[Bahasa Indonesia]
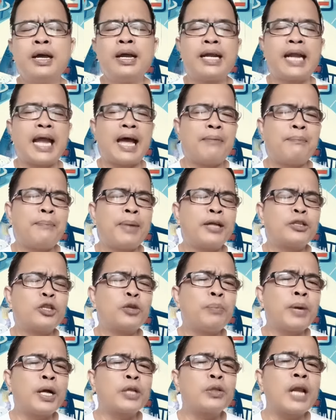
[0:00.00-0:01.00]
Nah,
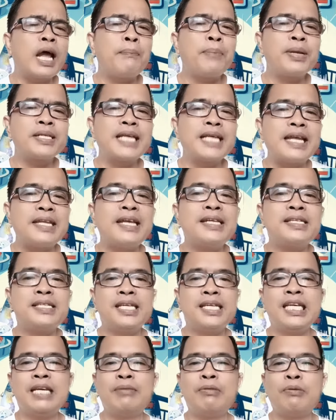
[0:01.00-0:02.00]
faktor-faktor apa saja
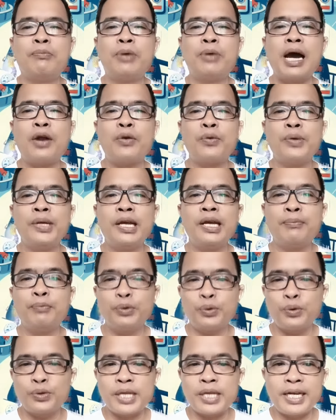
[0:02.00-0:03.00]
sih yang mempengaruhi
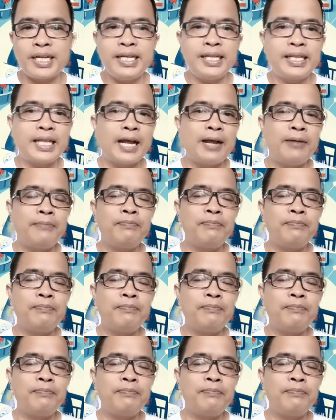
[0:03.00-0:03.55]
keputusan kita?